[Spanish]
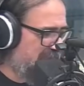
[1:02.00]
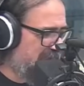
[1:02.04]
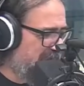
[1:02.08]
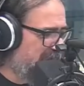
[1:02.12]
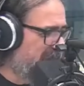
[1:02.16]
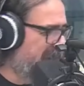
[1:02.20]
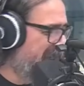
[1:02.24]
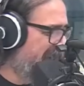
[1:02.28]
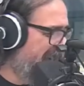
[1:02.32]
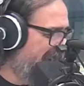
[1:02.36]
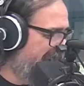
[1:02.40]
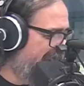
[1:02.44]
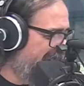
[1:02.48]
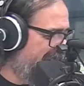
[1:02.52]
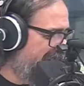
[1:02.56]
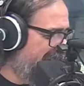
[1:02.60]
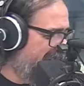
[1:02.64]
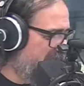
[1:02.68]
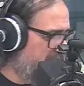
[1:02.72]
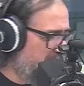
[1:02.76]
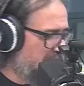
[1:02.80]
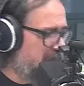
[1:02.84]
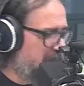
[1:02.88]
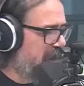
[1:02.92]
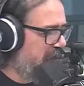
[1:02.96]
Bueno, eh,
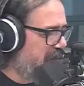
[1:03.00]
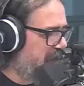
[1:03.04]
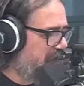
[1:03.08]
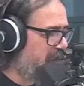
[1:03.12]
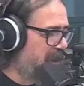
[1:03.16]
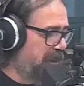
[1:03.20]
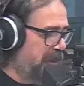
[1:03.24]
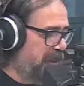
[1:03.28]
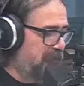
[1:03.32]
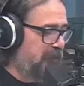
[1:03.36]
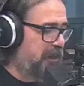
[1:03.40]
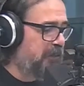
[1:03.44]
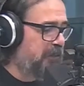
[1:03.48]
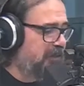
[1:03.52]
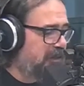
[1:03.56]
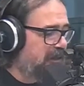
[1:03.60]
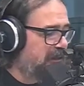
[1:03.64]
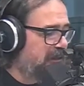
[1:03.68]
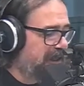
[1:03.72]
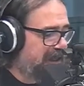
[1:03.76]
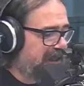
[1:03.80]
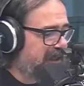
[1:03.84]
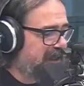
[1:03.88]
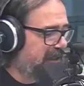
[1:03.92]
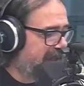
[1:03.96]
eh, volvemos. Bueno, vamos
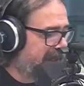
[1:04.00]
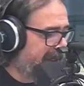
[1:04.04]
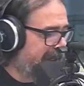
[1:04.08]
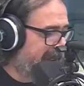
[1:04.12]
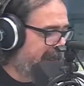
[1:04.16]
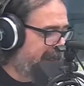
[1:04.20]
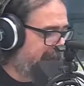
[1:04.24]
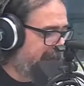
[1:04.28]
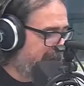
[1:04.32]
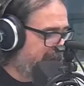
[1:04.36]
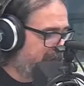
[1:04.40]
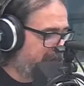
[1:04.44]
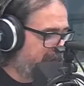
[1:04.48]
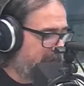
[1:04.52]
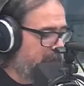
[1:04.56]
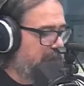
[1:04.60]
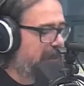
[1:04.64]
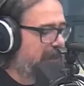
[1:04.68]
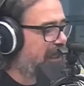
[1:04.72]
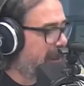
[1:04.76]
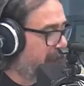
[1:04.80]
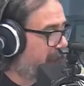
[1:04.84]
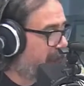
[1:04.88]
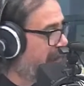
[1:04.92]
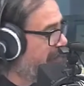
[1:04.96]
a hablar eh, de
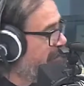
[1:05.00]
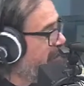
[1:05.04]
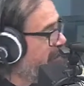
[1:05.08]
una de las